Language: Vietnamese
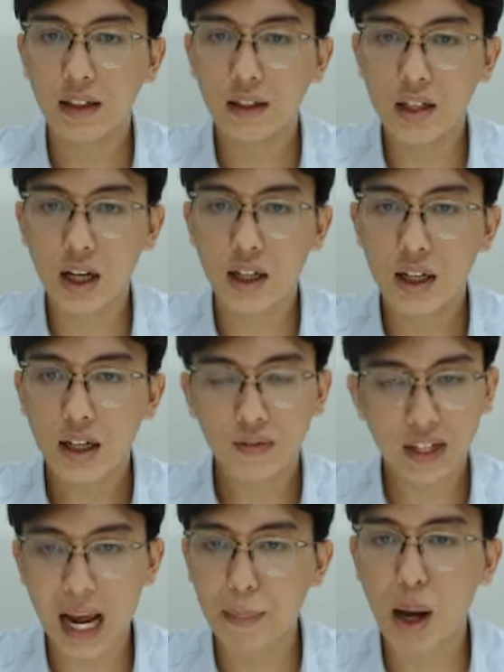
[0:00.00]
được chưa
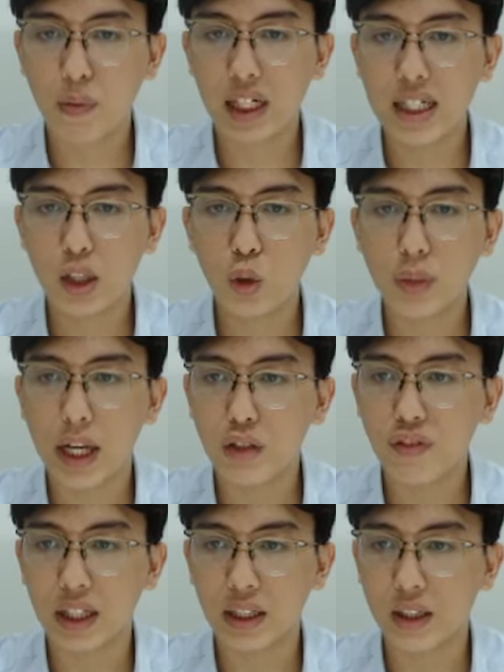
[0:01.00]
và đảm bảo với các chị lúc đấy nó
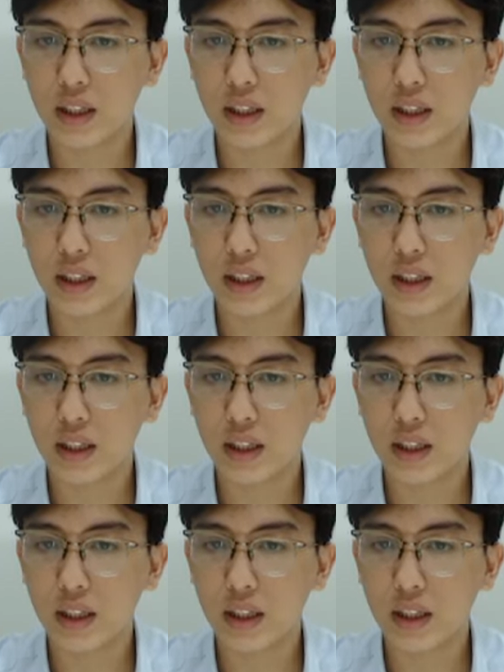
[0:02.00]
phải